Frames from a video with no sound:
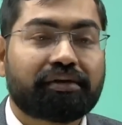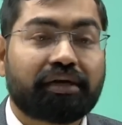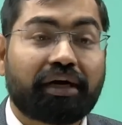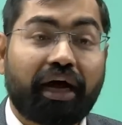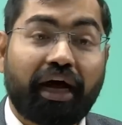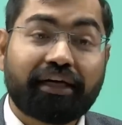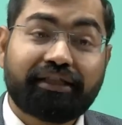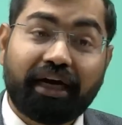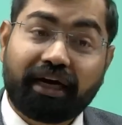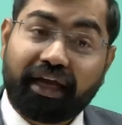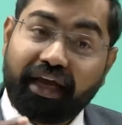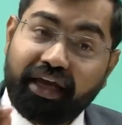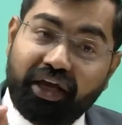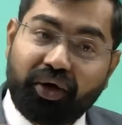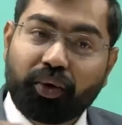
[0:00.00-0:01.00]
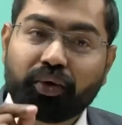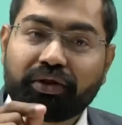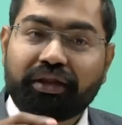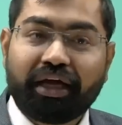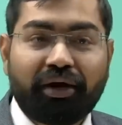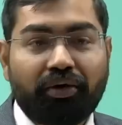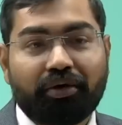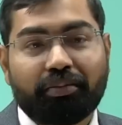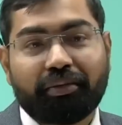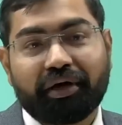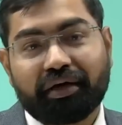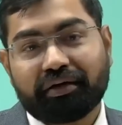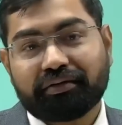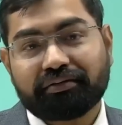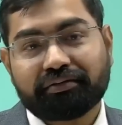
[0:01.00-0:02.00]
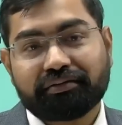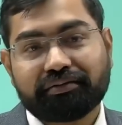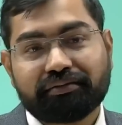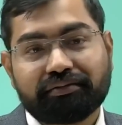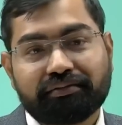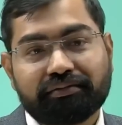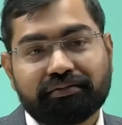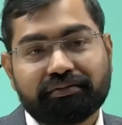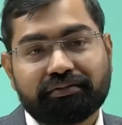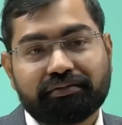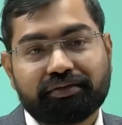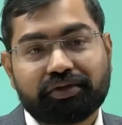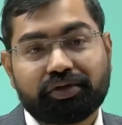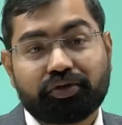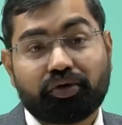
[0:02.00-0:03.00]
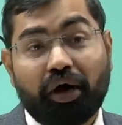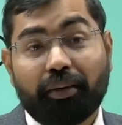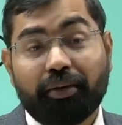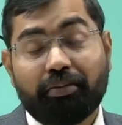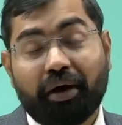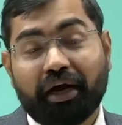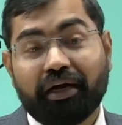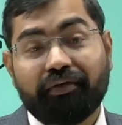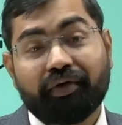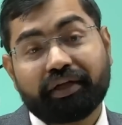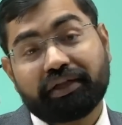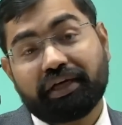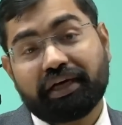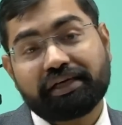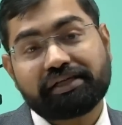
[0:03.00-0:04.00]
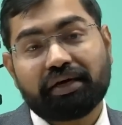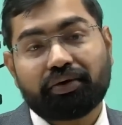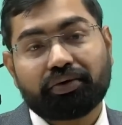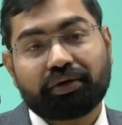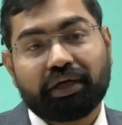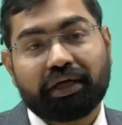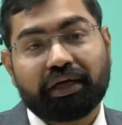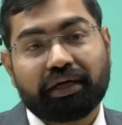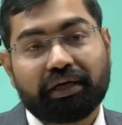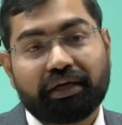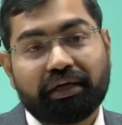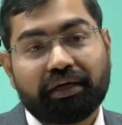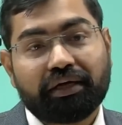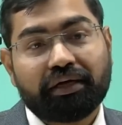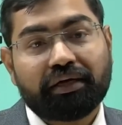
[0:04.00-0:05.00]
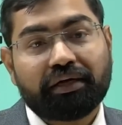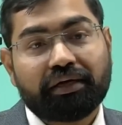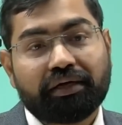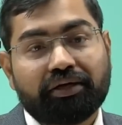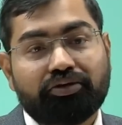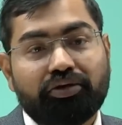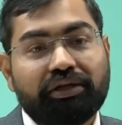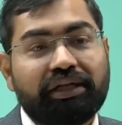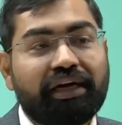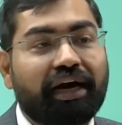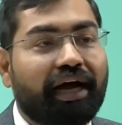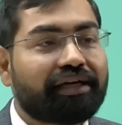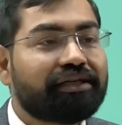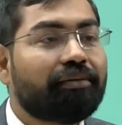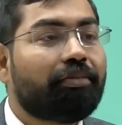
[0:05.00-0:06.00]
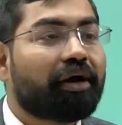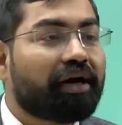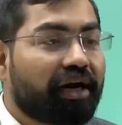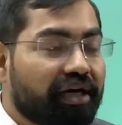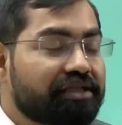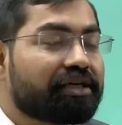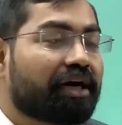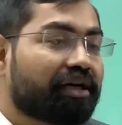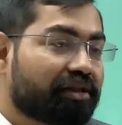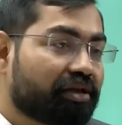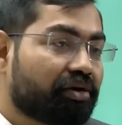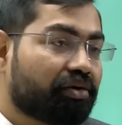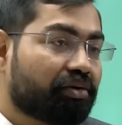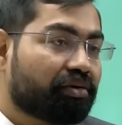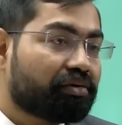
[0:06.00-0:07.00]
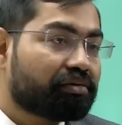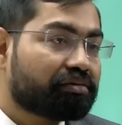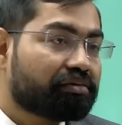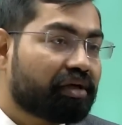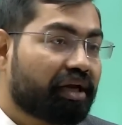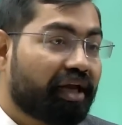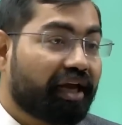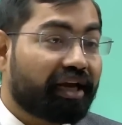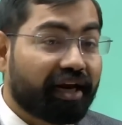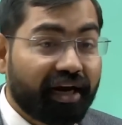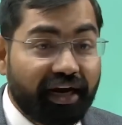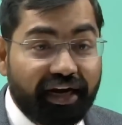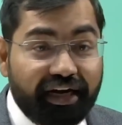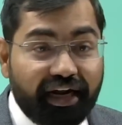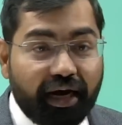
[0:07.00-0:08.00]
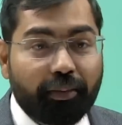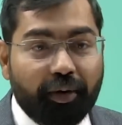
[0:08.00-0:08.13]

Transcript: राजा के ही गुण थे उनमें स्वाभिमानी व्यक्ति ऐसा होता है तो यदि राजा बनना चाहते हो एक लीडर